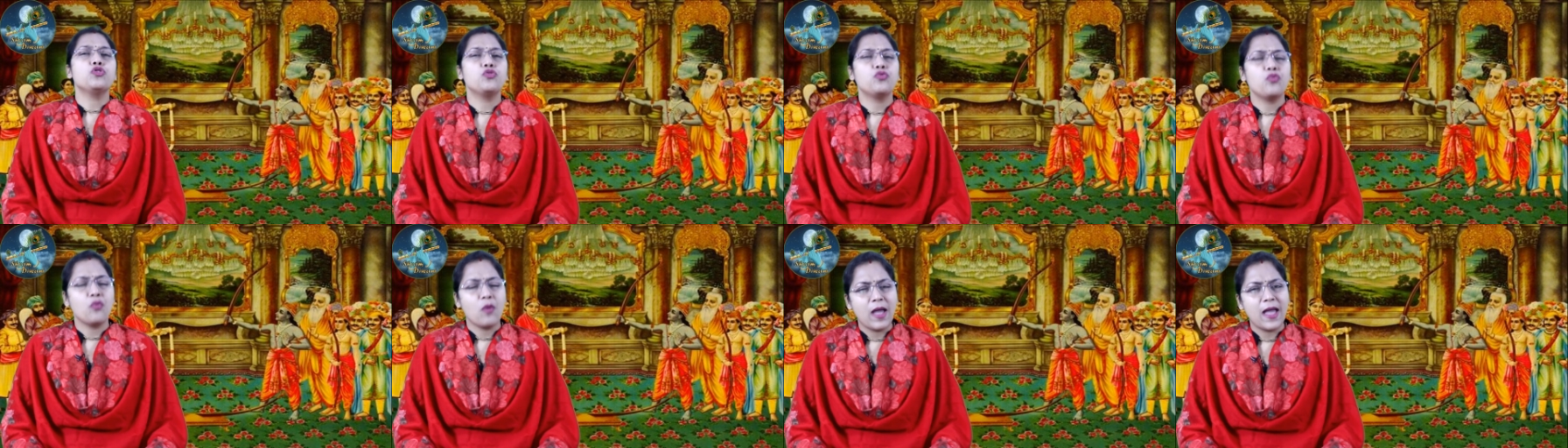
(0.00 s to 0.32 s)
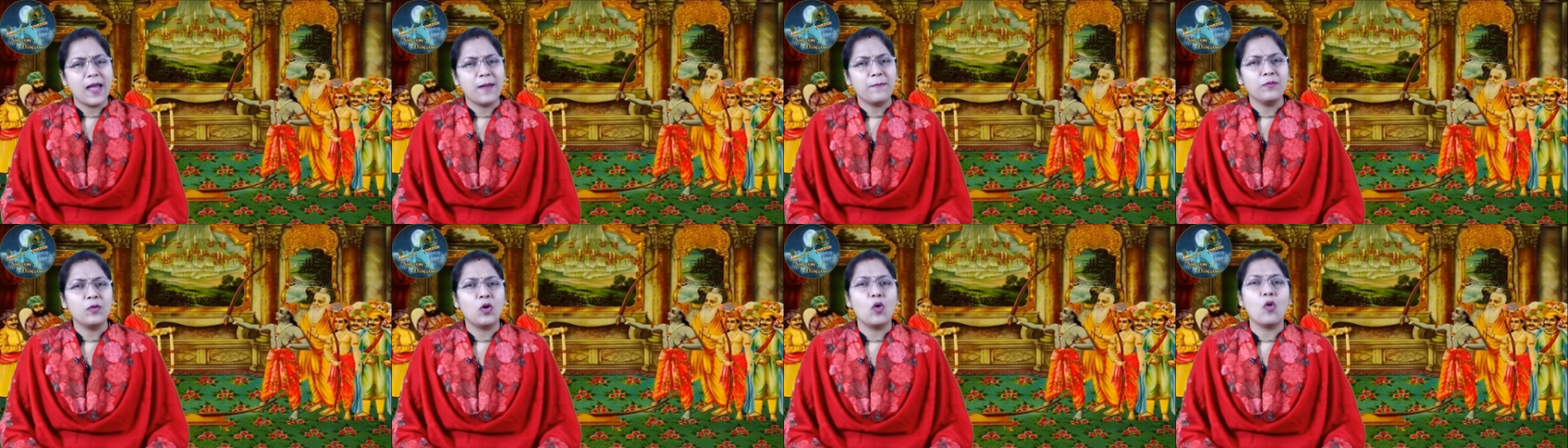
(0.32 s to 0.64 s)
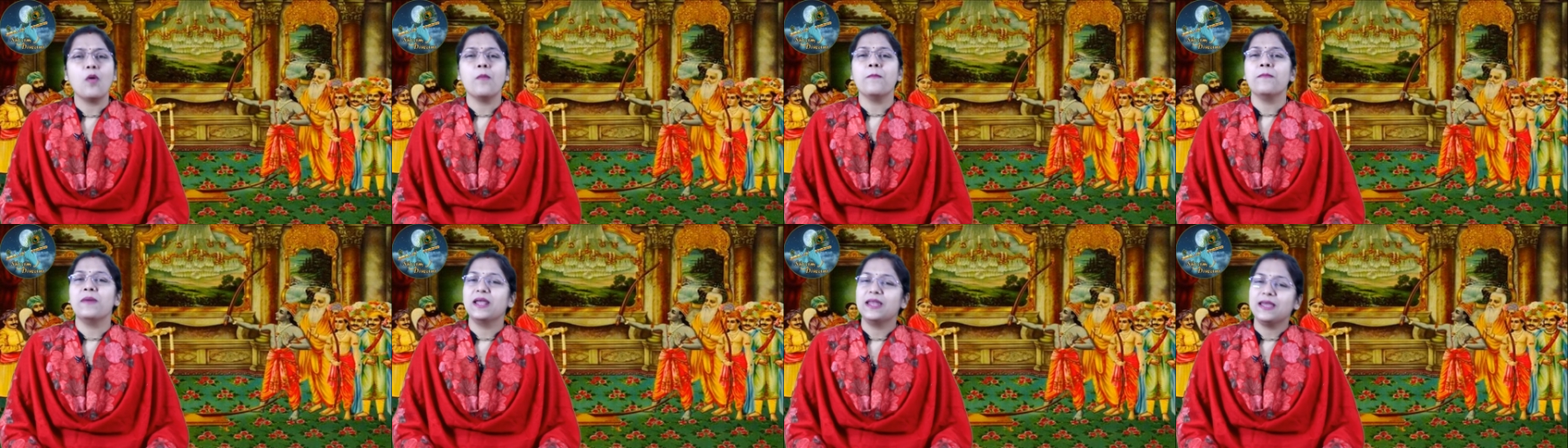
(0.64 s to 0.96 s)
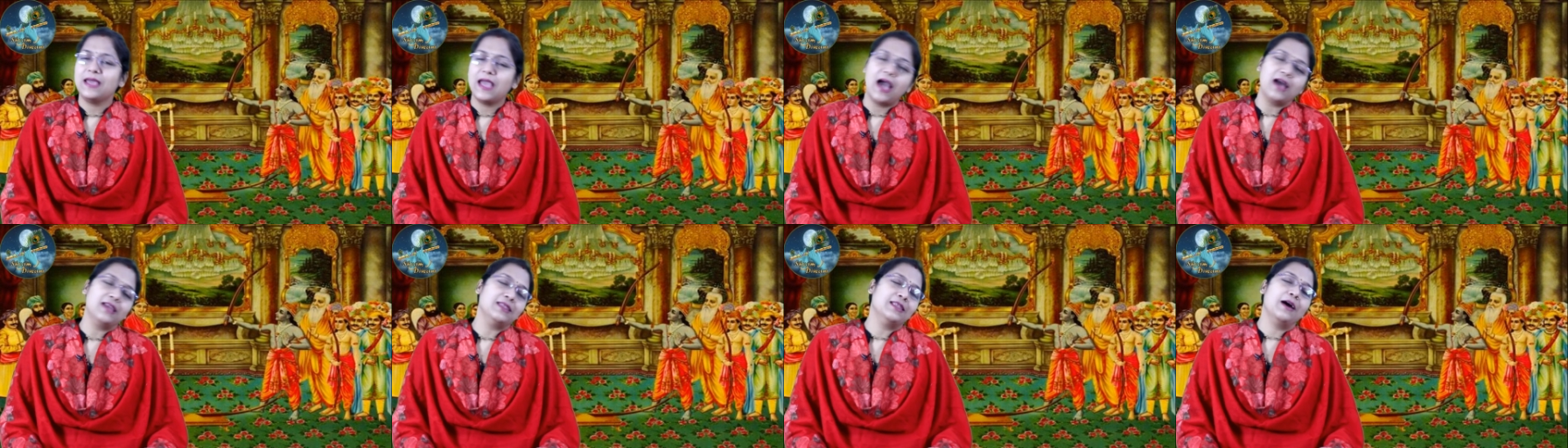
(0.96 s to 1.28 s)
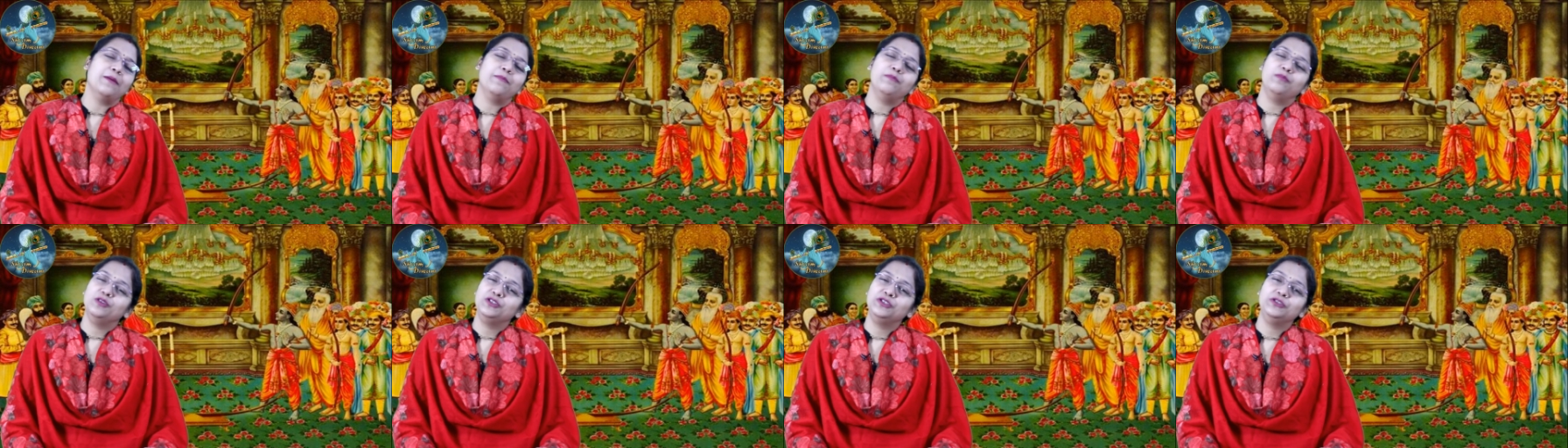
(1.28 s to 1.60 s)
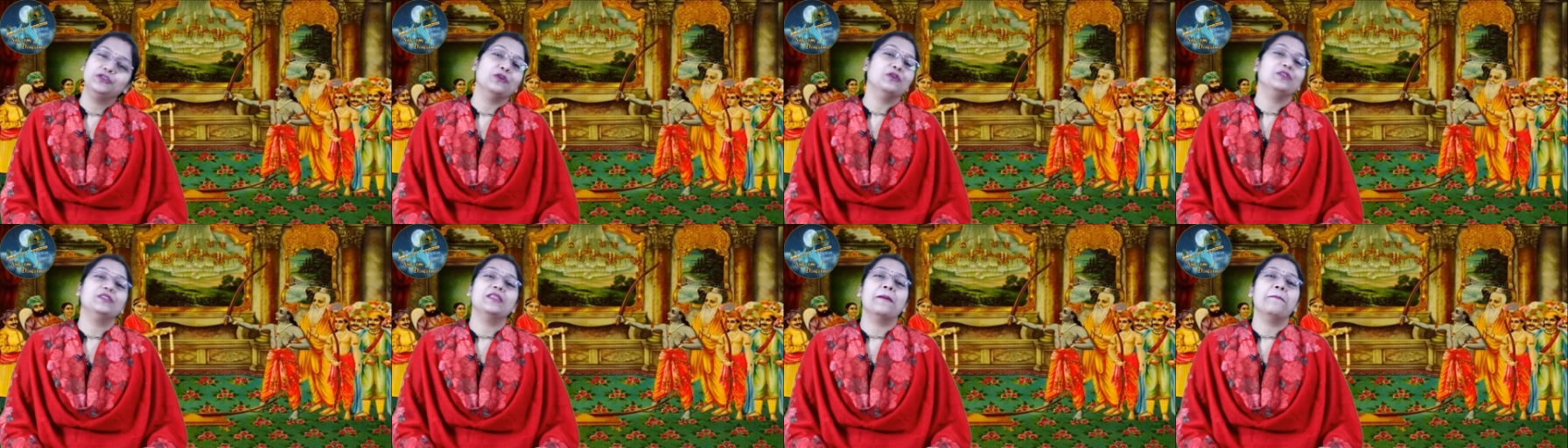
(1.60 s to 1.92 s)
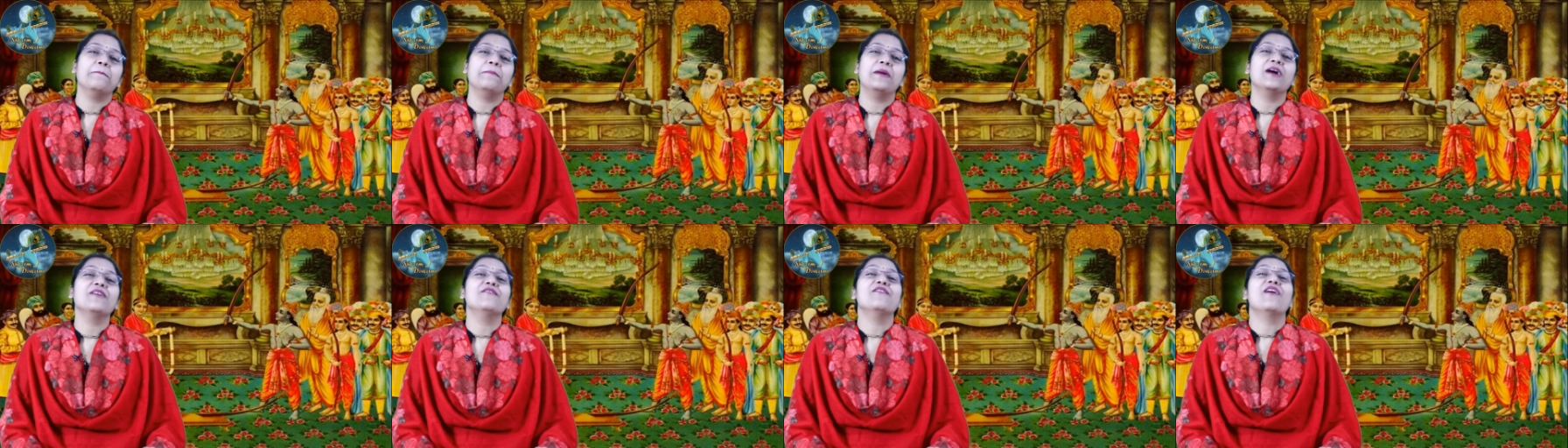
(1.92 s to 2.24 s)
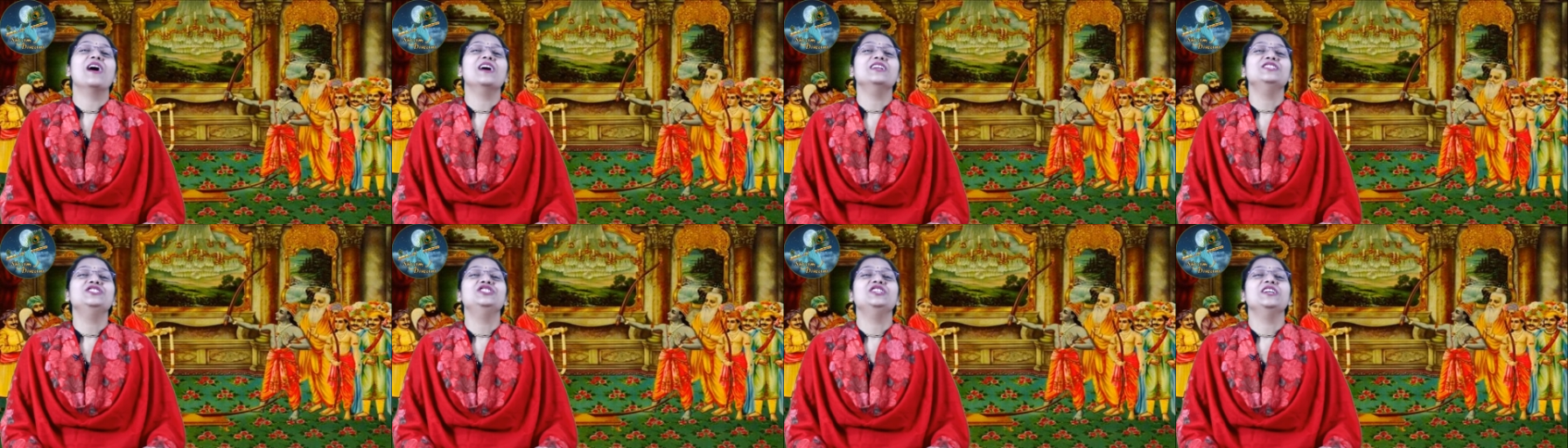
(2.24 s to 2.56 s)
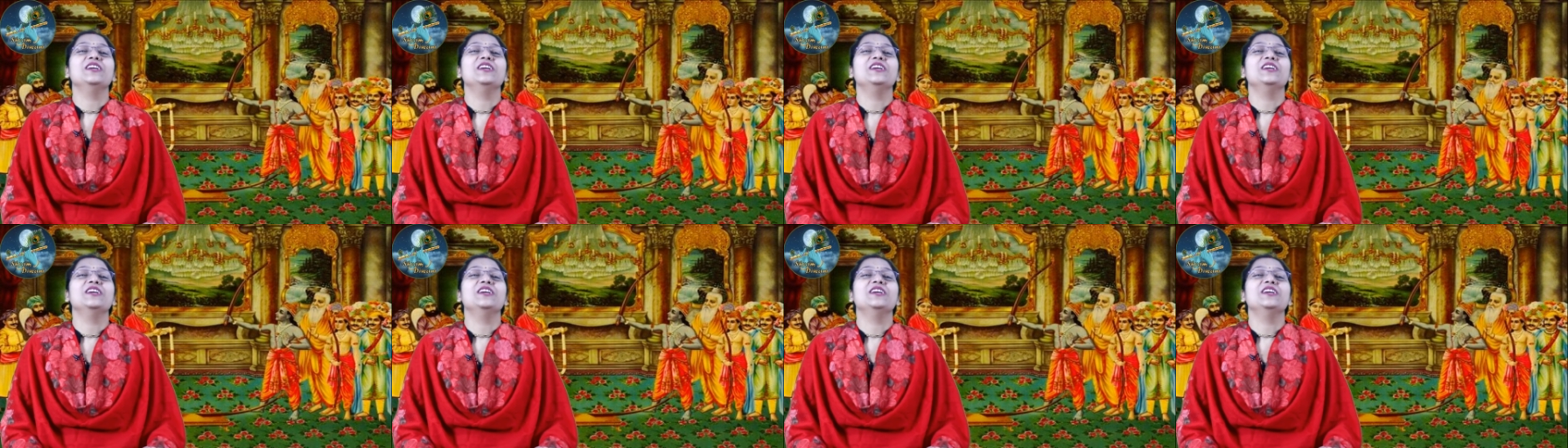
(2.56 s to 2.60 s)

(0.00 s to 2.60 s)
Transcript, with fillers: स्वयं को मर्यादा पुरुषोत्तम भगवान